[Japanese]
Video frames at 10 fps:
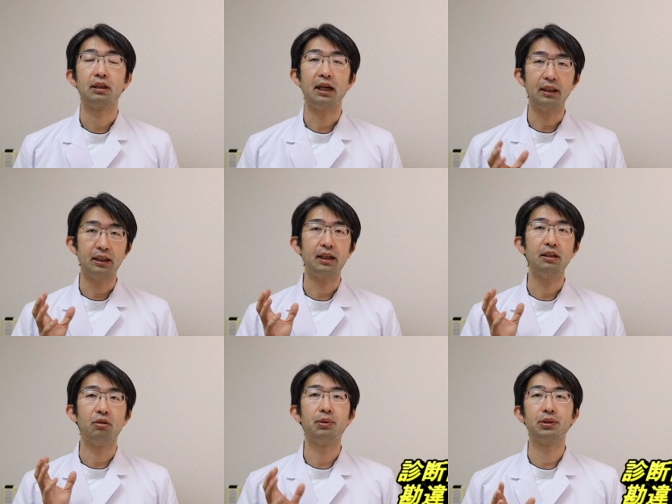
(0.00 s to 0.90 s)
簡
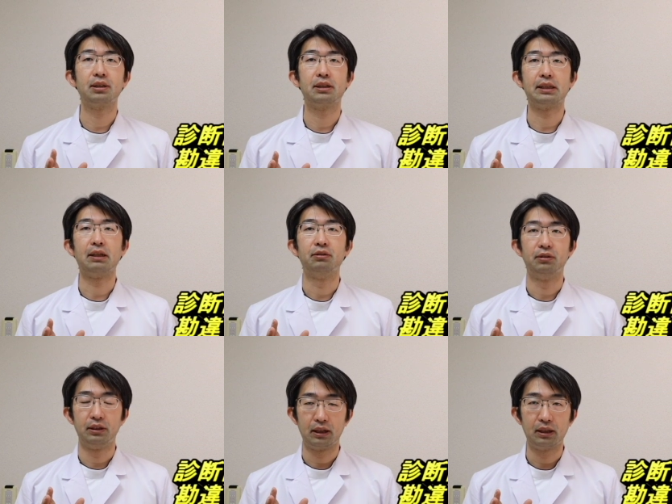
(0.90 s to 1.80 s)
単に思っちゃ
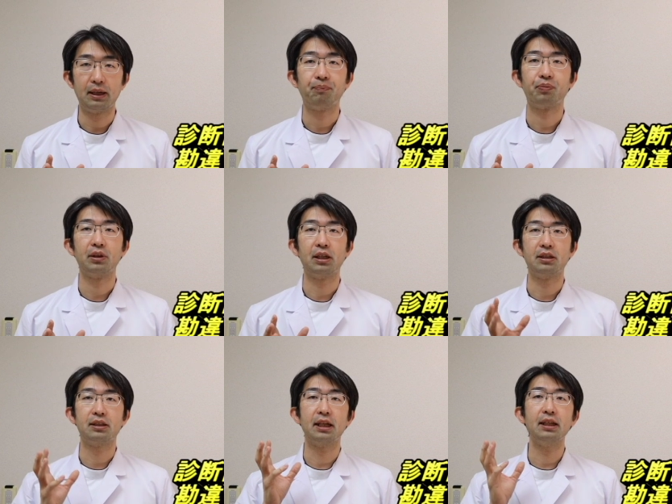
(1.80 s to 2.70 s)
うんですね。
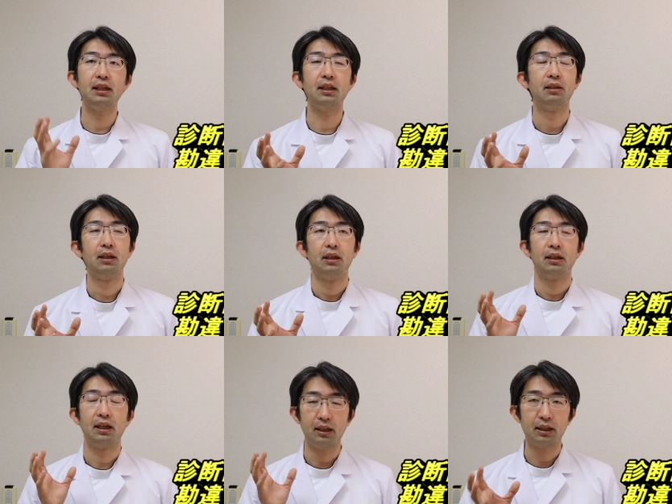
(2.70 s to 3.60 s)
で実際に
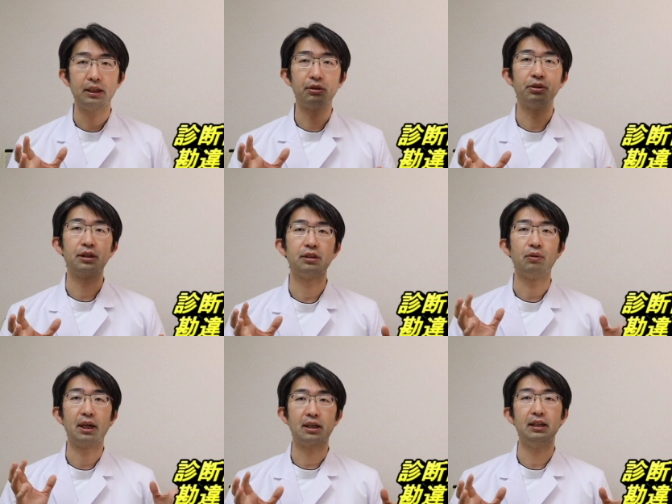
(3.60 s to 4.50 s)
眼下底骨折
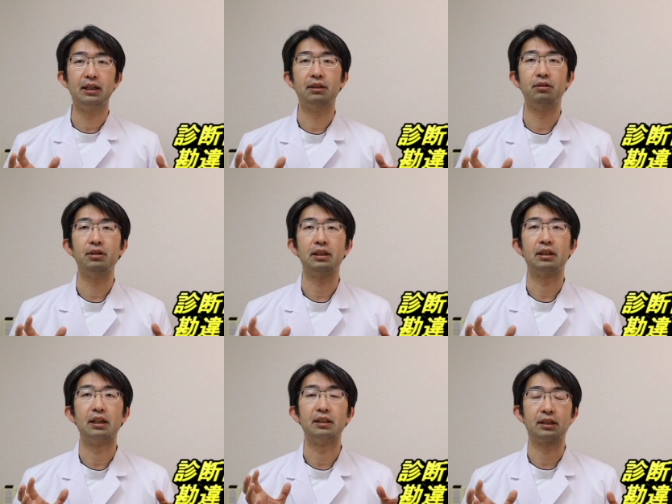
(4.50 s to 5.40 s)
で分かりやす
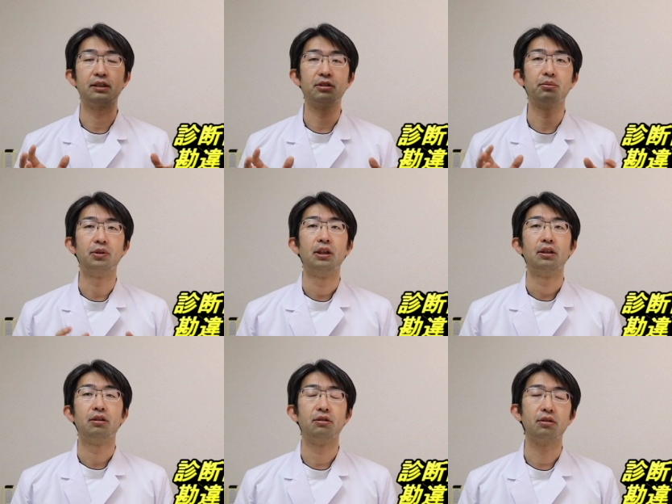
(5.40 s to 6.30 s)
い患者さんっていうのも
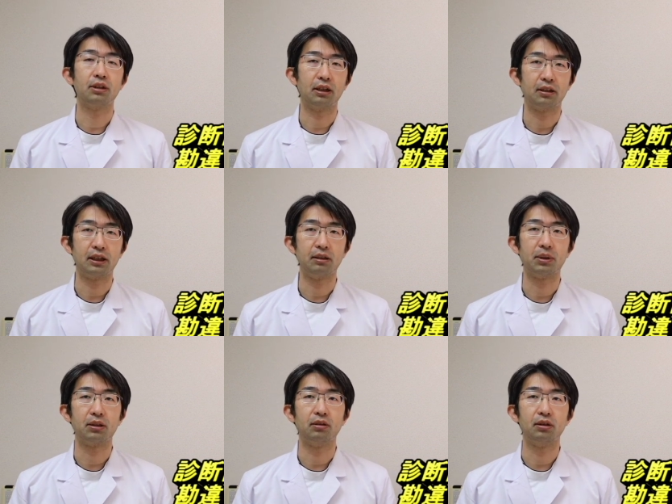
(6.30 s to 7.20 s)
すごくたくさんい
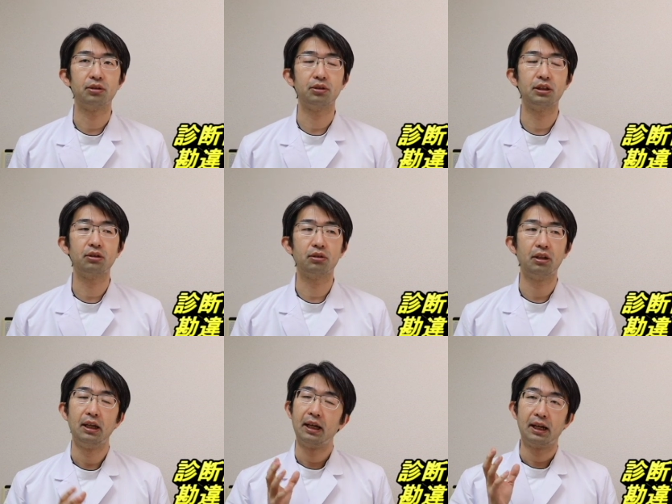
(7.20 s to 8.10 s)
ます。正直言う
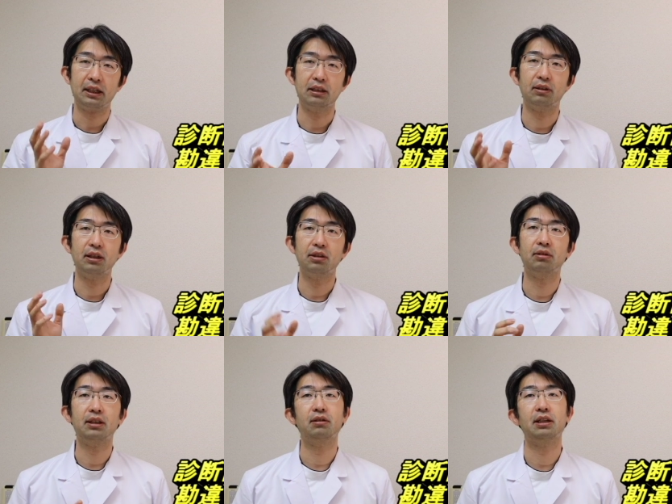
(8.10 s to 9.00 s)
とはちわり
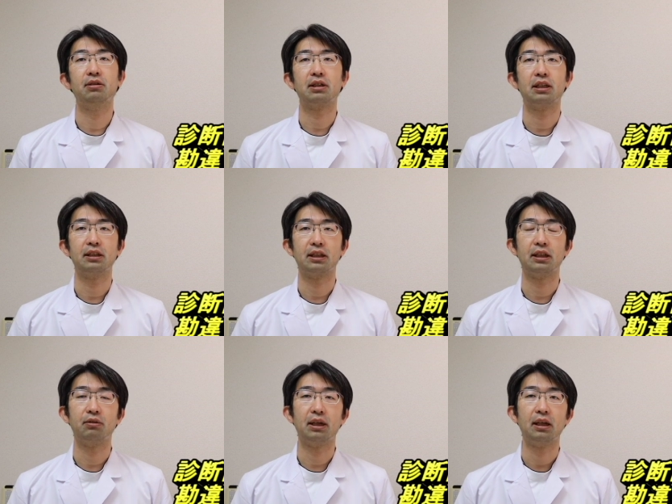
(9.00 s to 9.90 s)
きゅうわりぐらいの患者
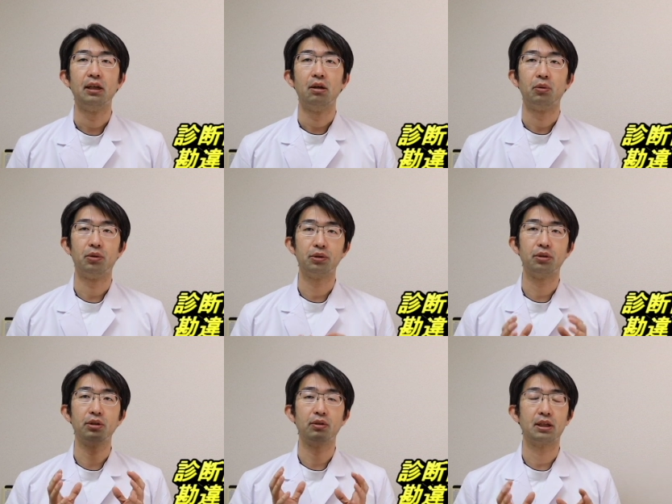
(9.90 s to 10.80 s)
さんはもう本
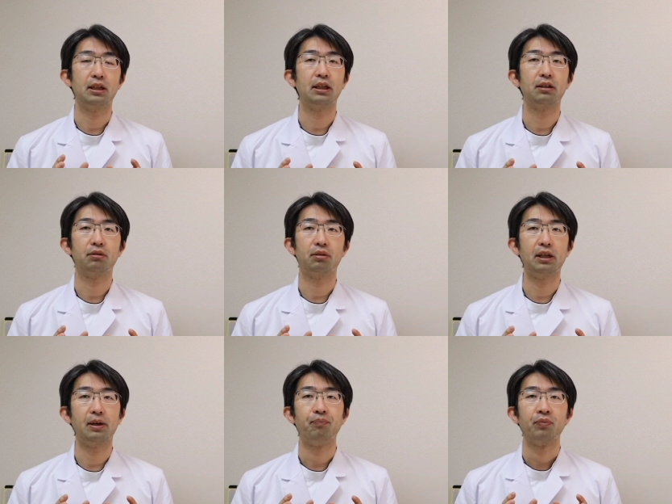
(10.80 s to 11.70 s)
当に分かりやすく
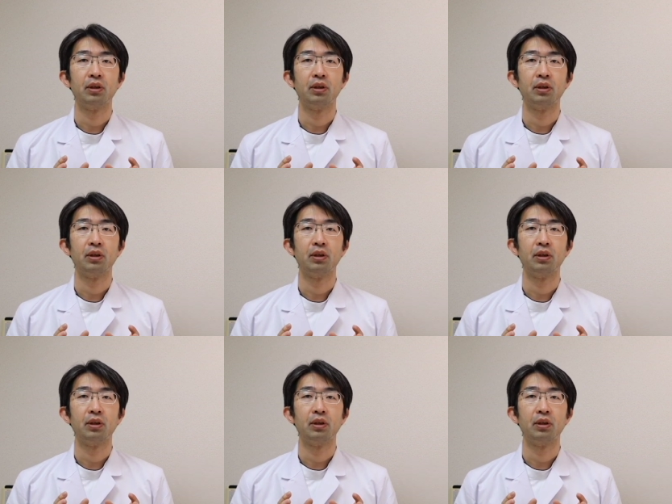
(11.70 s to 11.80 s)
て、